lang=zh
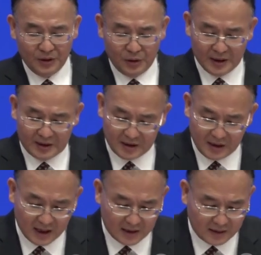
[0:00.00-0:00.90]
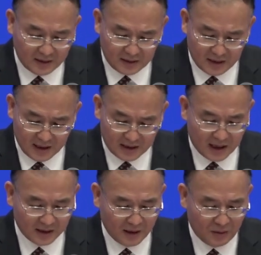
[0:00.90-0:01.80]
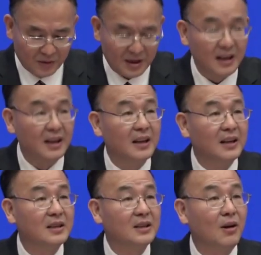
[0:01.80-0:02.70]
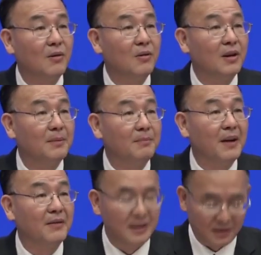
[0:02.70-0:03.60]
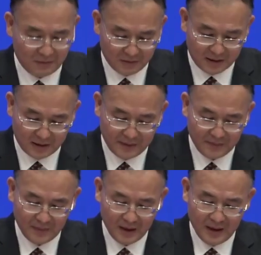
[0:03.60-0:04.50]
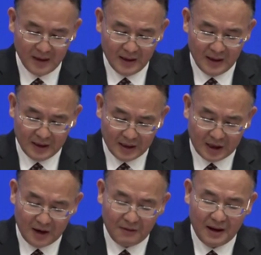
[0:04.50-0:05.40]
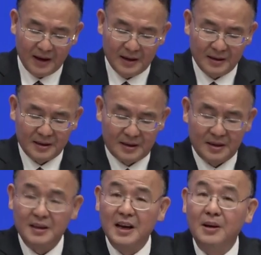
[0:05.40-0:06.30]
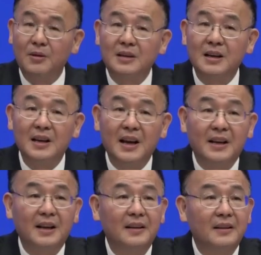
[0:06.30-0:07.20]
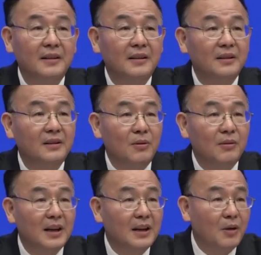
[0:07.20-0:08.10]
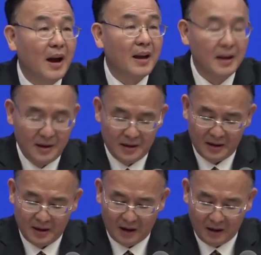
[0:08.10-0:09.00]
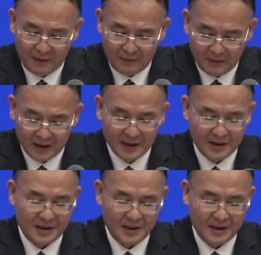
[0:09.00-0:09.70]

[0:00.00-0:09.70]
对世界增长的贡献力超过了百分之五十，已经成为世界邮政业的动力源和稳定